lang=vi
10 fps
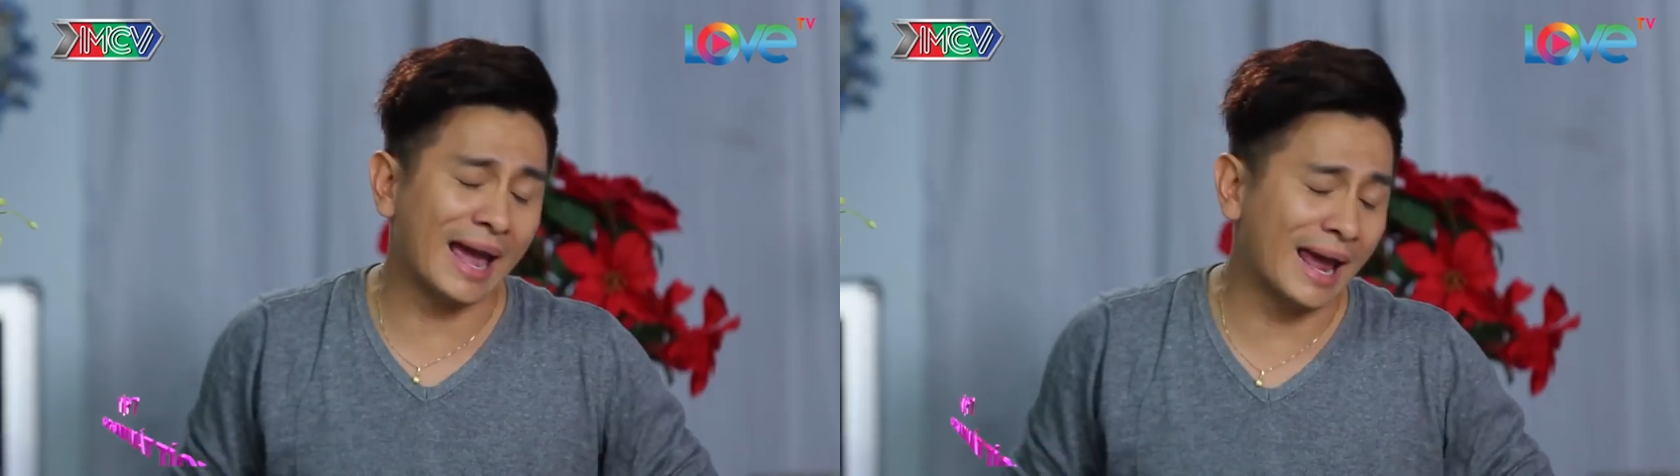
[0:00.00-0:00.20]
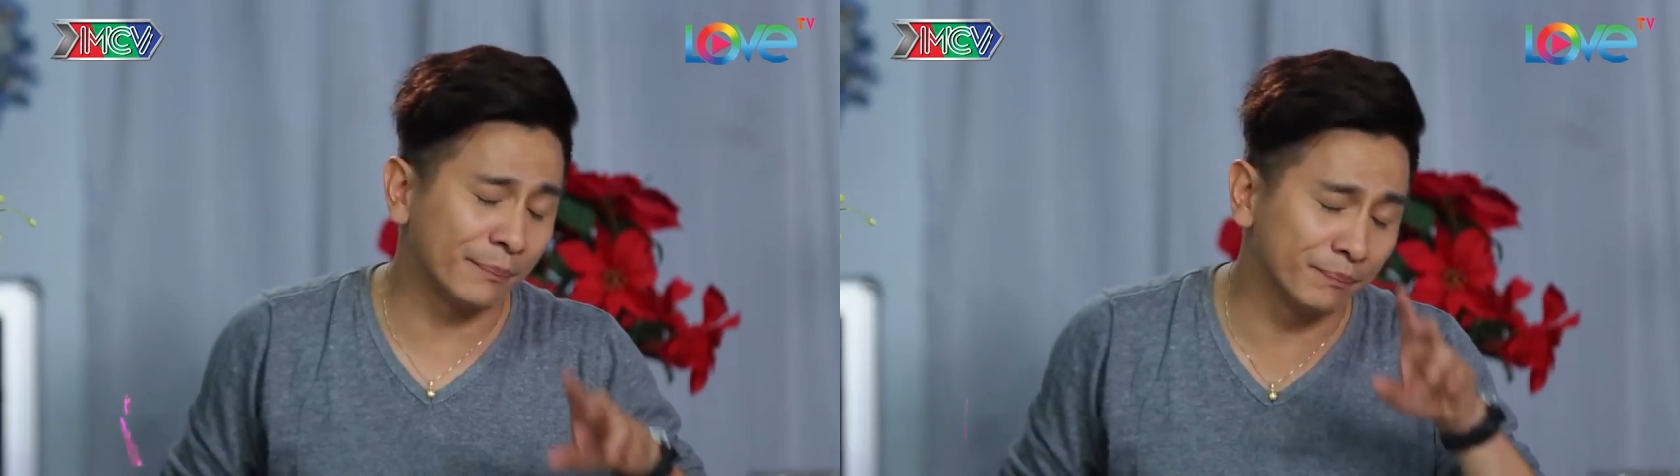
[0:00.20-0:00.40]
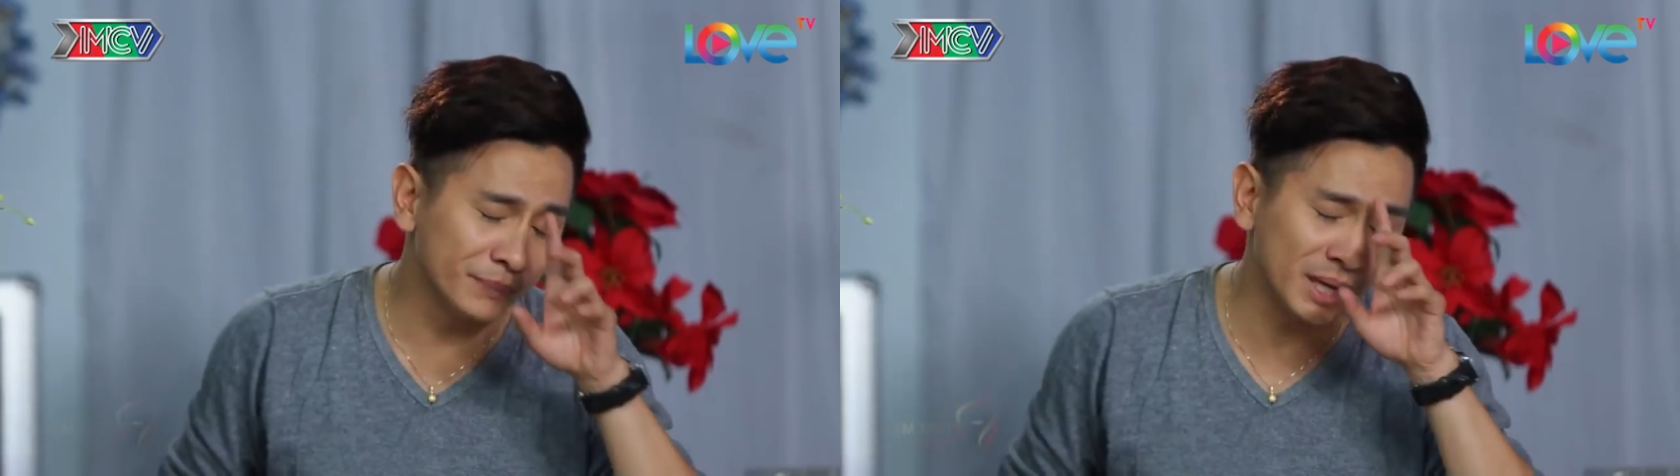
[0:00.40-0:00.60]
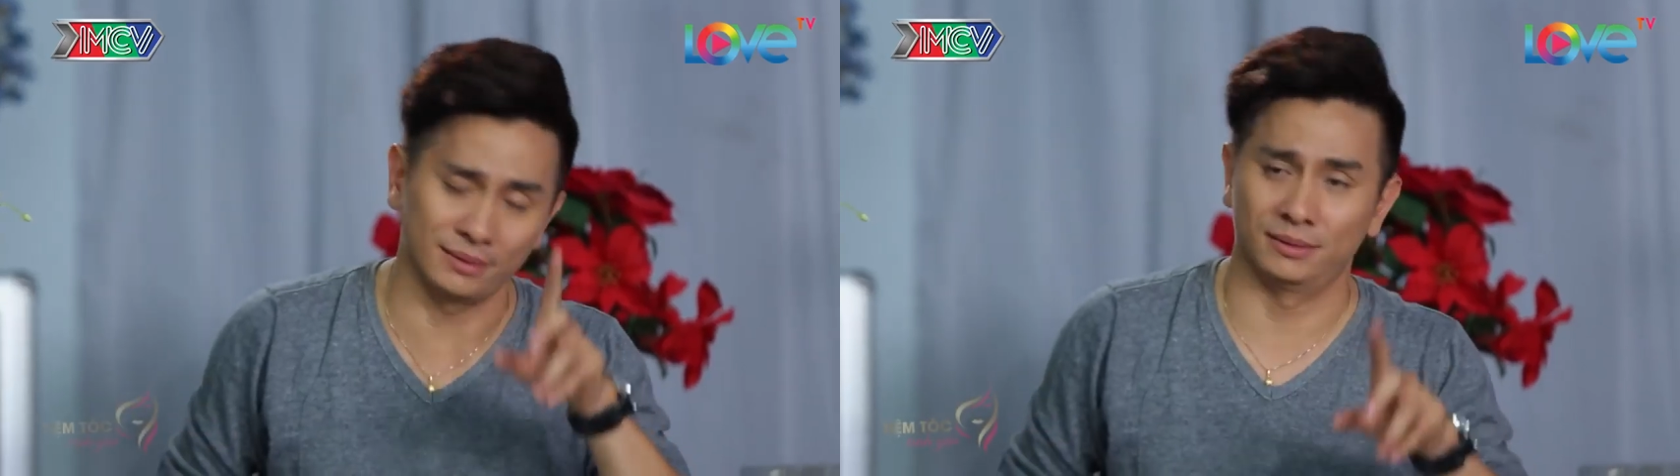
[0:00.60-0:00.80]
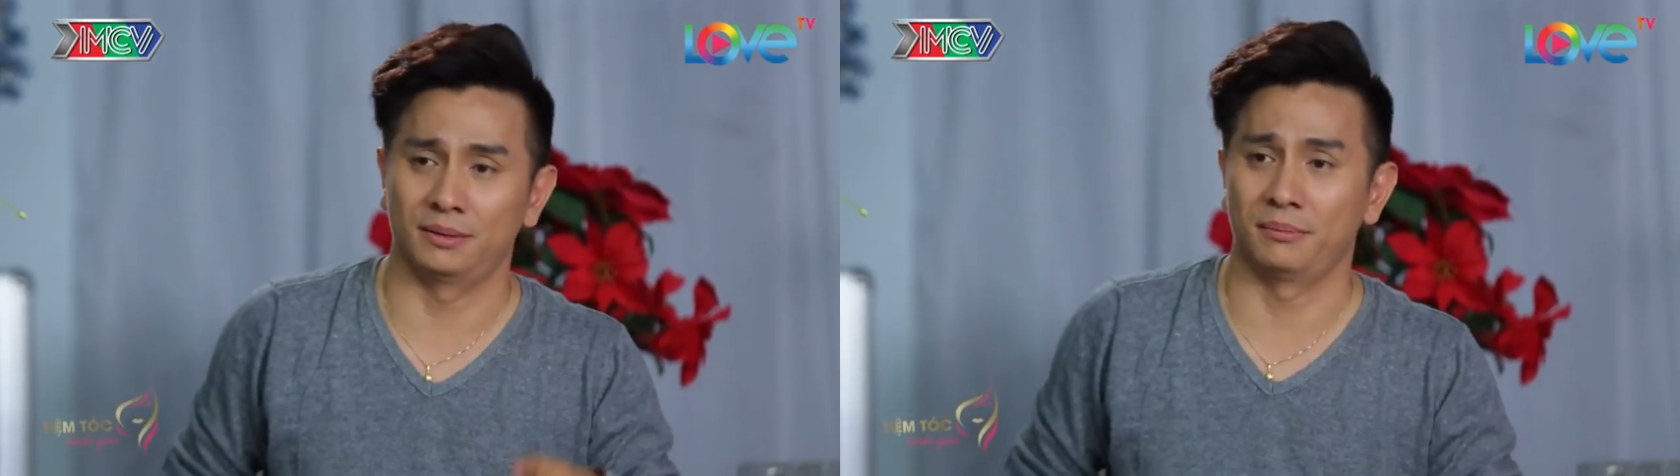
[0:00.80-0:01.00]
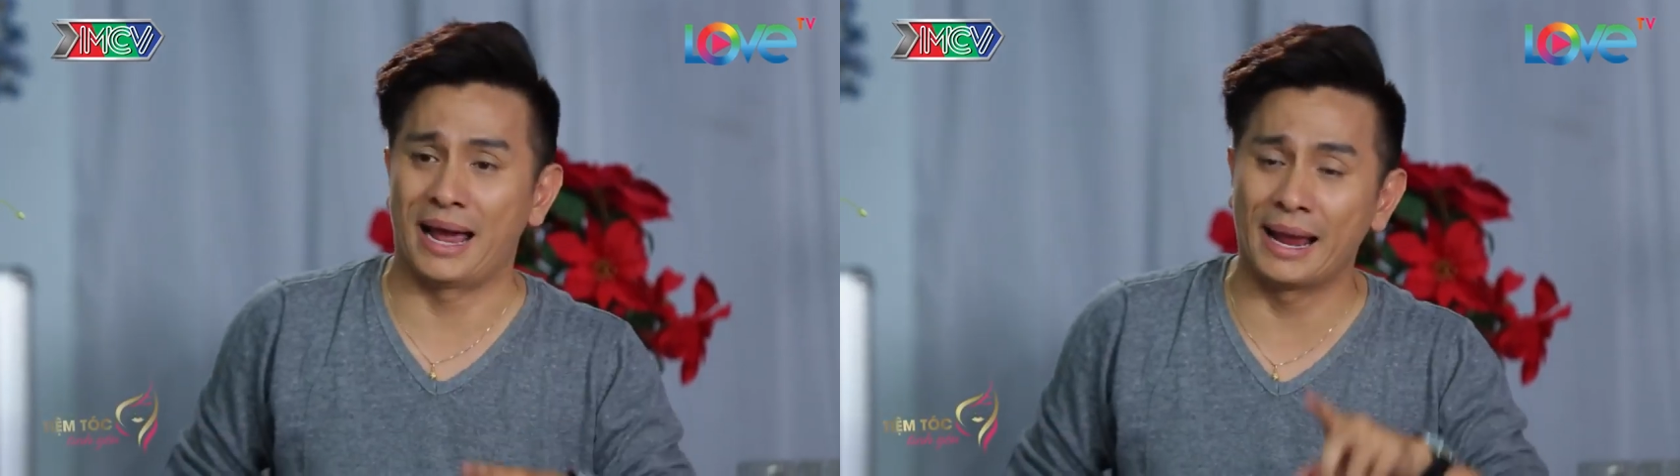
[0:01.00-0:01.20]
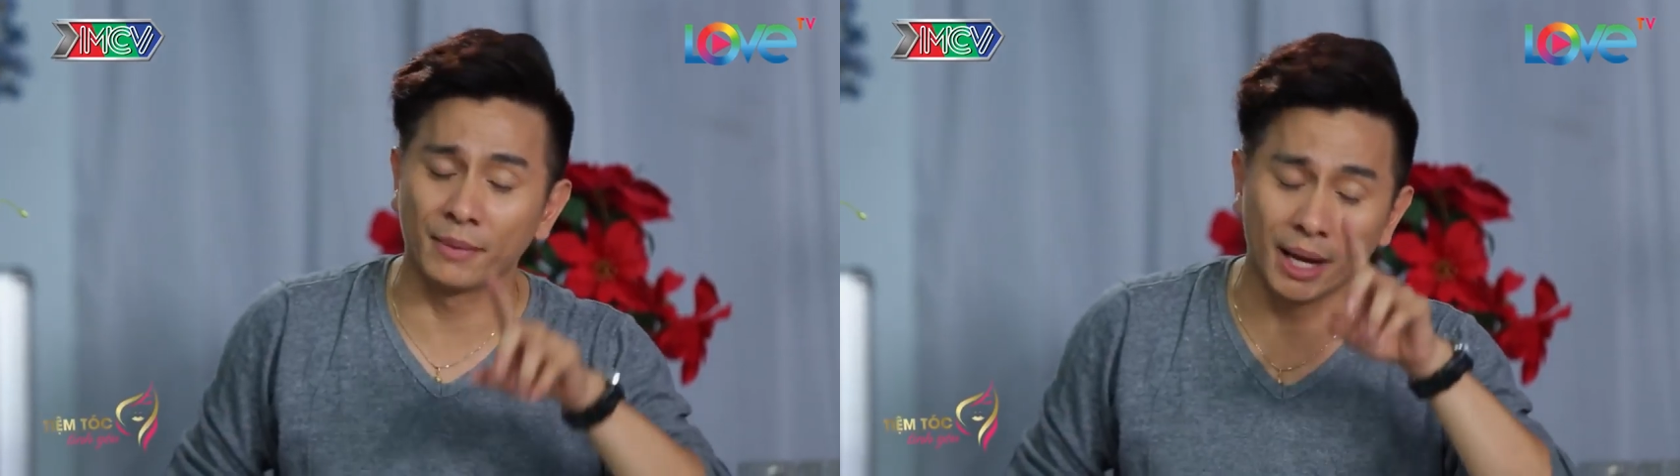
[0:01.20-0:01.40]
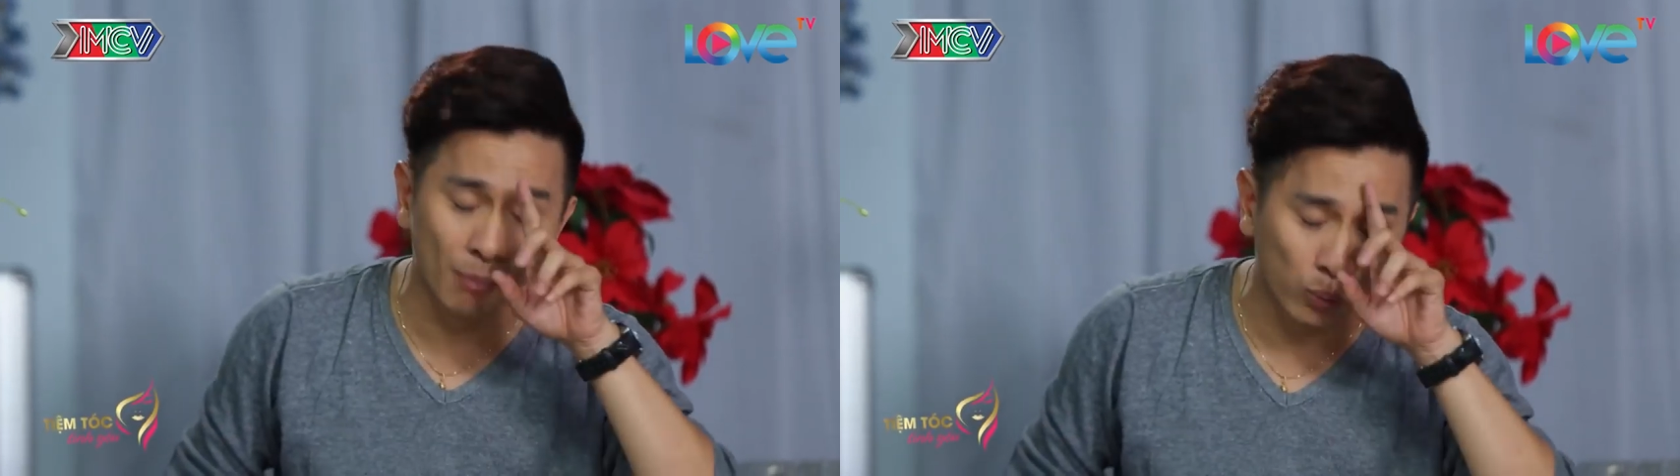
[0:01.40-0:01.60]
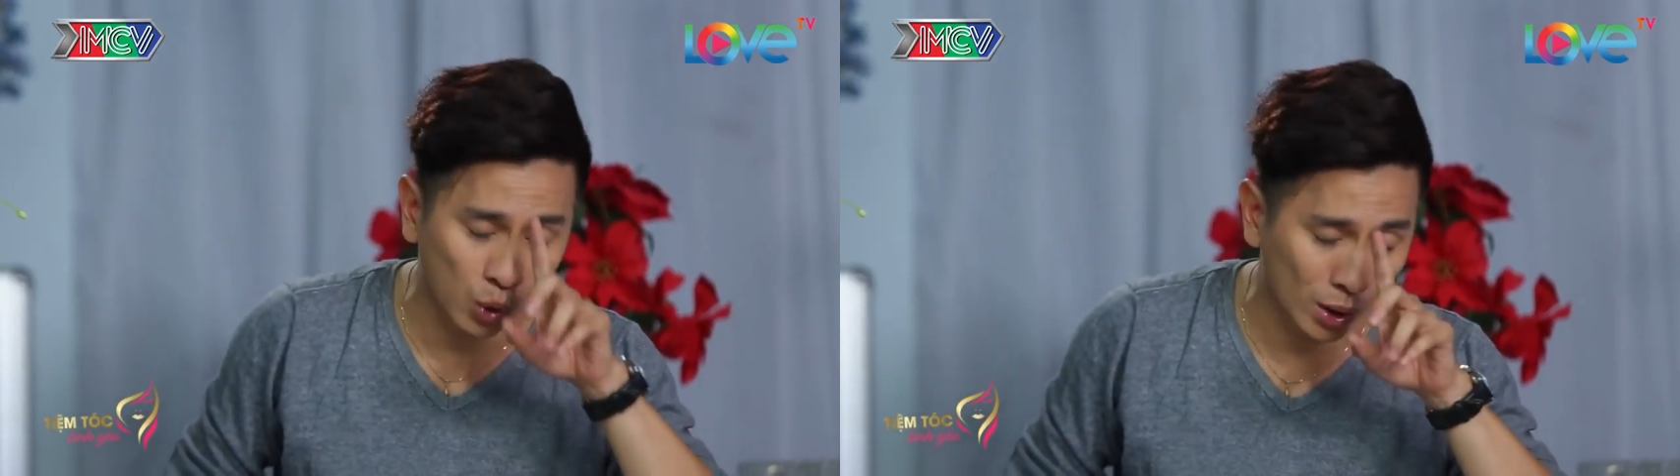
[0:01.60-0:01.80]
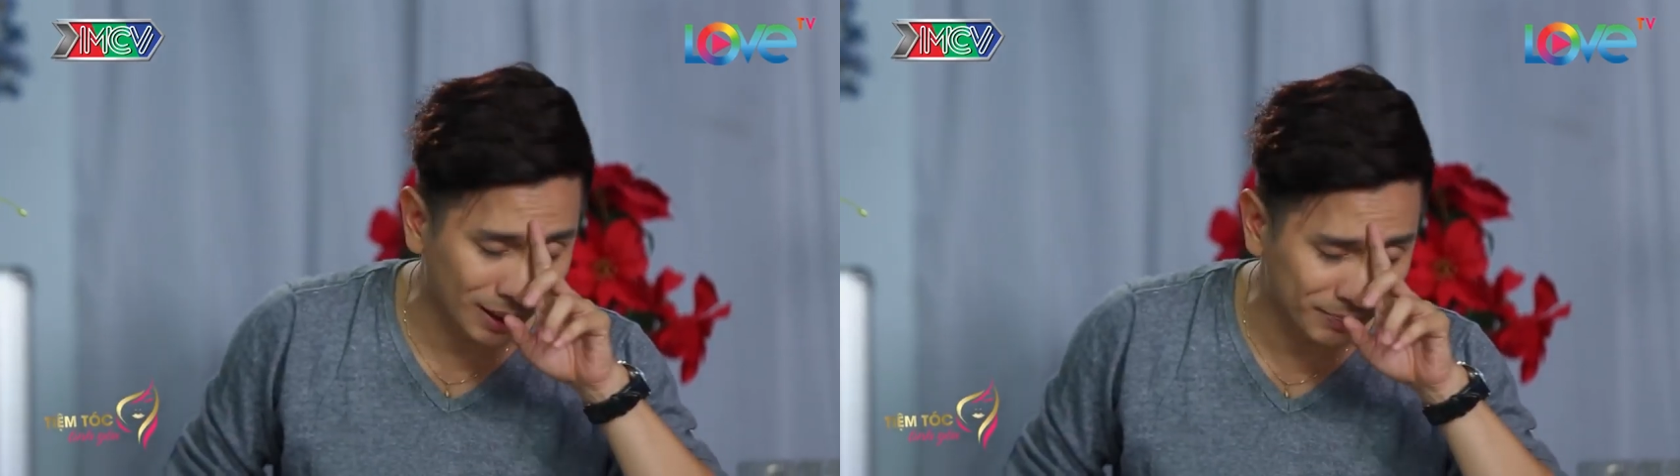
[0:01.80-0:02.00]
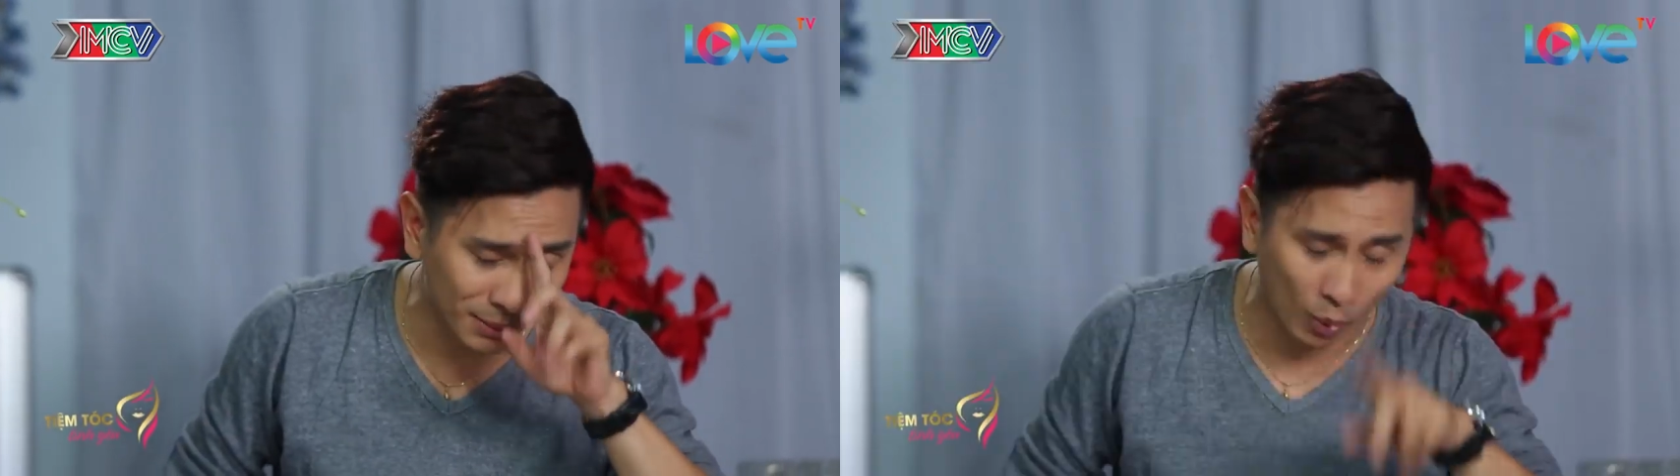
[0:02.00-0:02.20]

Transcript: em á mà em nghĩ một tuần thậm